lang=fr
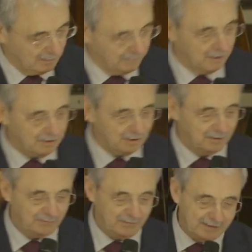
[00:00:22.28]
de
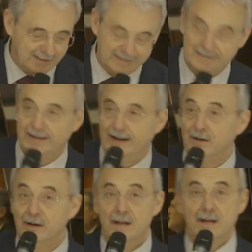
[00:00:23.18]
votre fidélité.
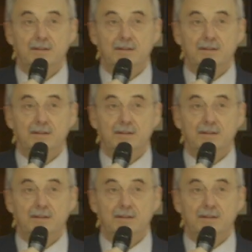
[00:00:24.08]
Alors,